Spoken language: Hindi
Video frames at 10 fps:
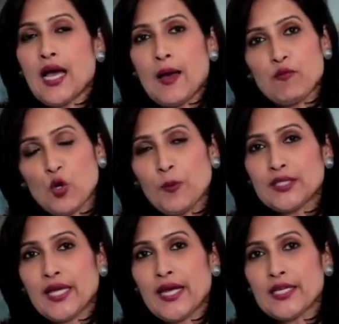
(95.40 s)
आपको
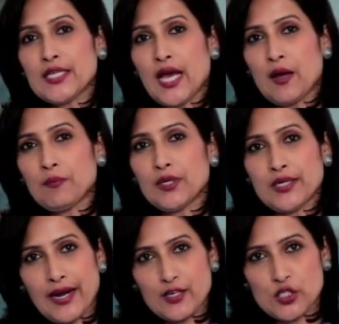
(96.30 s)
पता है कि आप
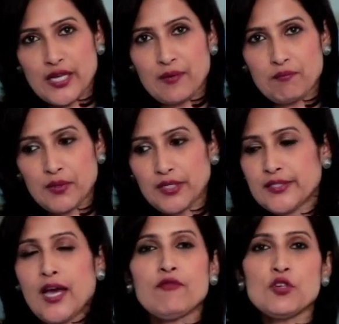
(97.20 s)
लार्ज कैप में
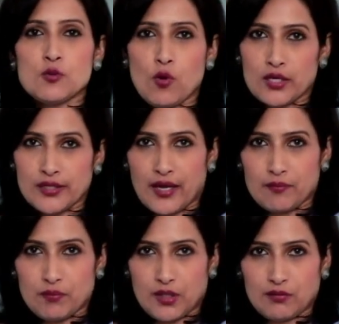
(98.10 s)
या फिर स्मॉल
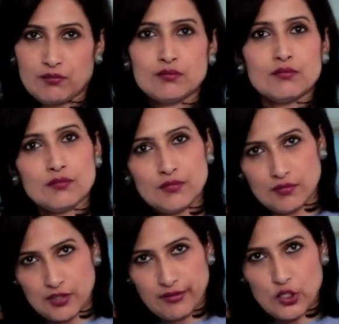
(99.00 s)
कैप में
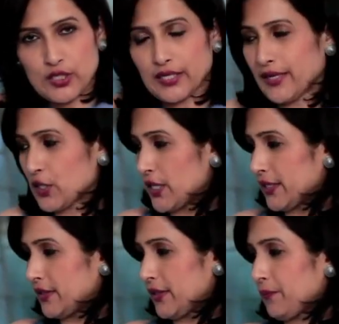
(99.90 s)
निवेश करना
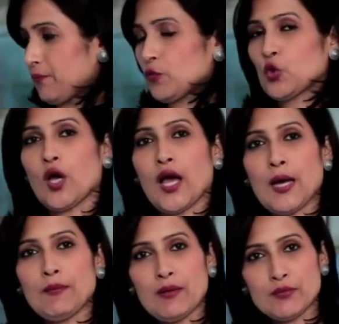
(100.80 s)
चाहते हैं तो
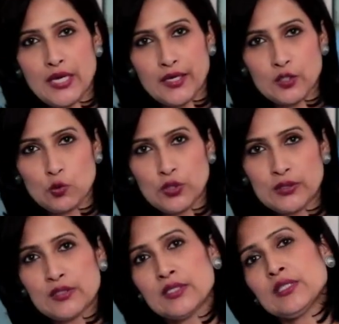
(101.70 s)
आप अब जाके
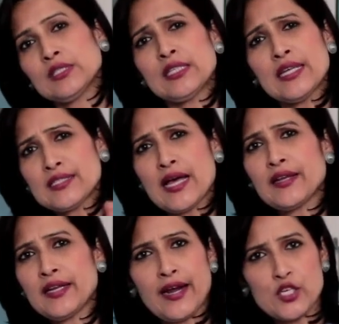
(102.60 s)
ढूंढेंगे कि कितने
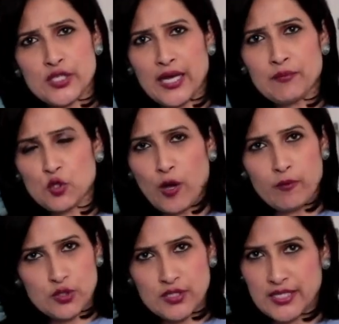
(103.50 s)
सारे लार्ज कैप के
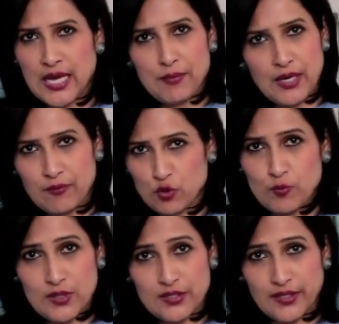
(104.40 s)
ऑप्शन यहाँ पर
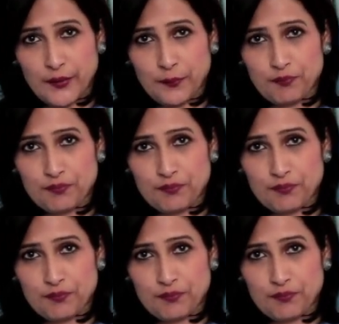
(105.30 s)
आपको मिल रहे हैं